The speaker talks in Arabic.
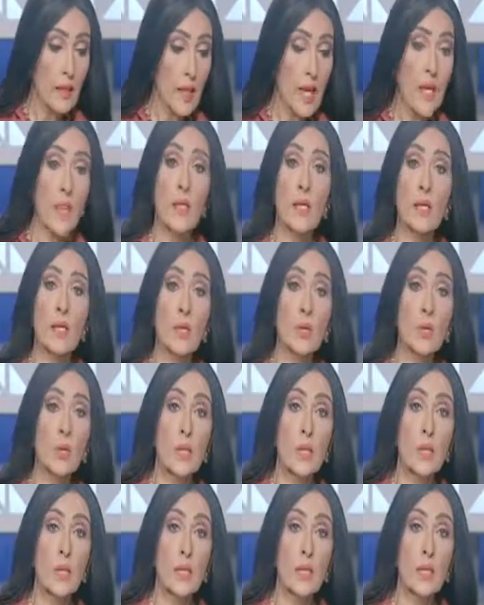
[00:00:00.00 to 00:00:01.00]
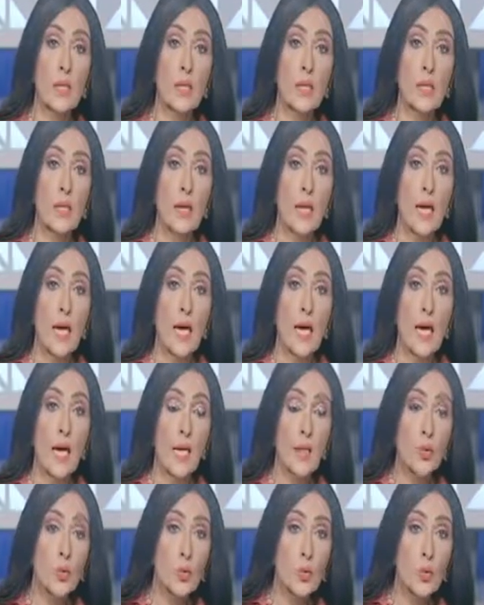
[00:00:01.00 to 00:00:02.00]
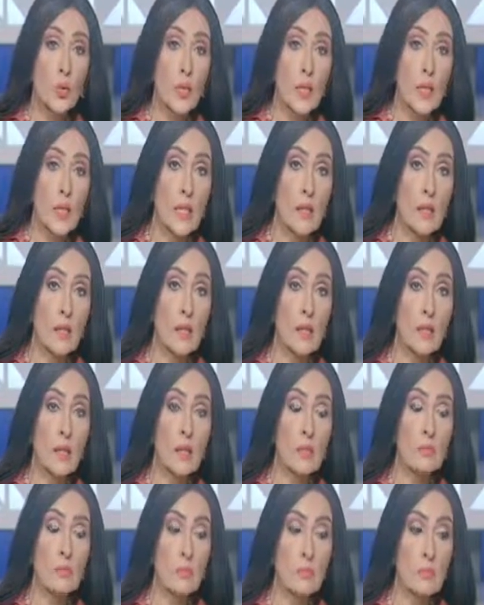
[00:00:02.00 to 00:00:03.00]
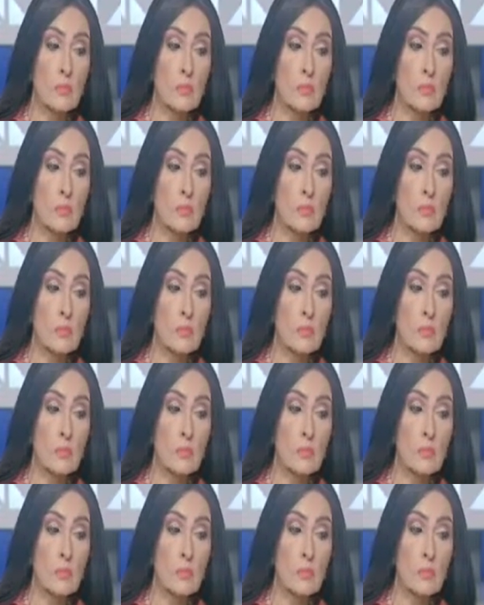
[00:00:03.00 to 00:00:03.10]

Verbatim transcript: هذا الرجل عنده آه